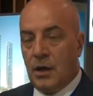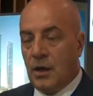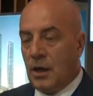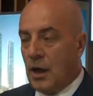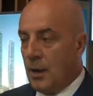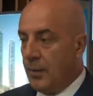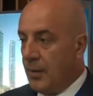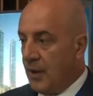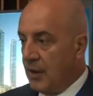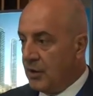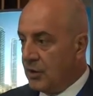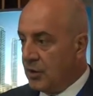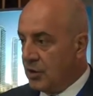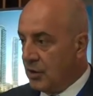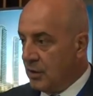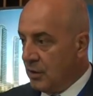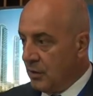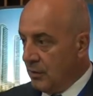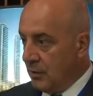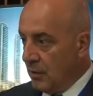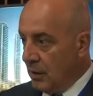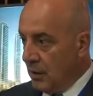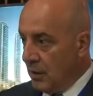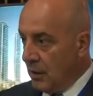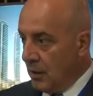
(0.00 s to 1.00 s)
yabancı
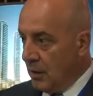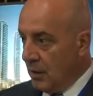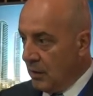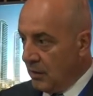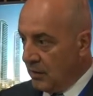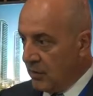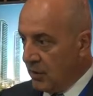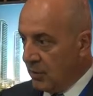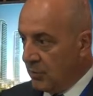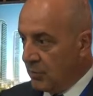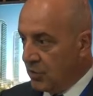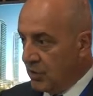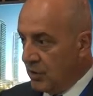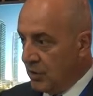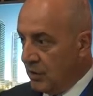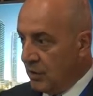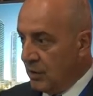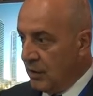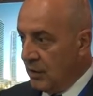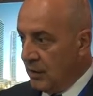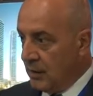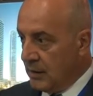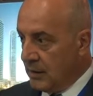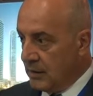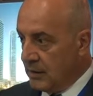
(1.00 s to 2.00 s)
yatırımcının
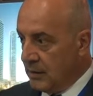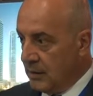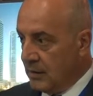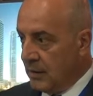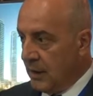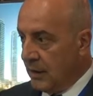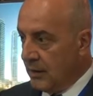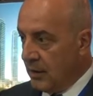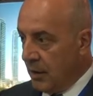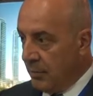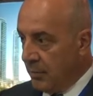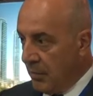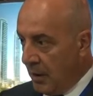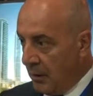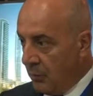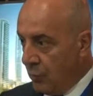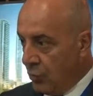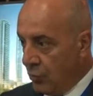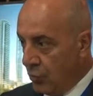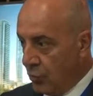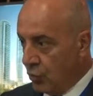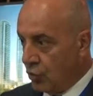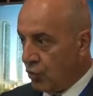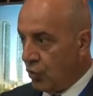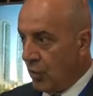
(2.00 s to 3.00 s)
ilgisinden de memnunuz.